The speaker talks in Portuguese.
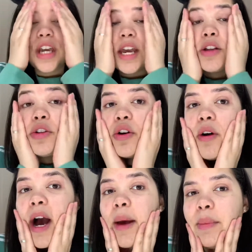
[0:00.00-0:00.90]
Gente,
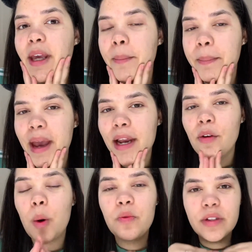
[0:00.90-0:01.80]
ó, a minha pele,
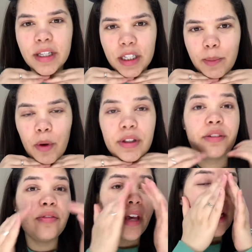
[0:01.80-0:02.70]
como vocês
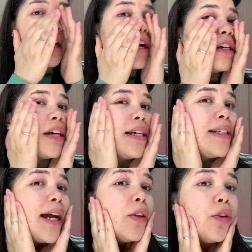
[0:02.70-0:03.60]
podem ver, já
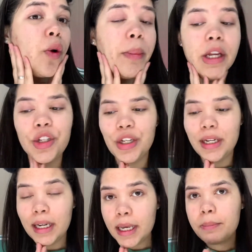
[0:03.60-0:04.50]
está totalmente
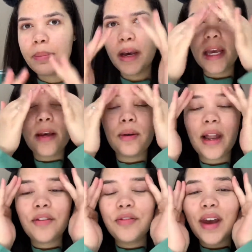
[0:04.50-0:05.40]
limpa. Eu
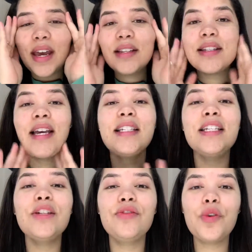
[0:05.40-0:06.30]
lavei,
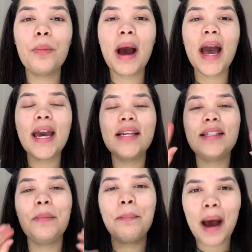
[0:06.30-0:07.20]
esqueci de filmar
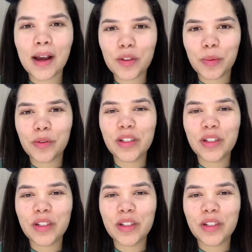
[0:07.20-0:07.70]
esse passo pra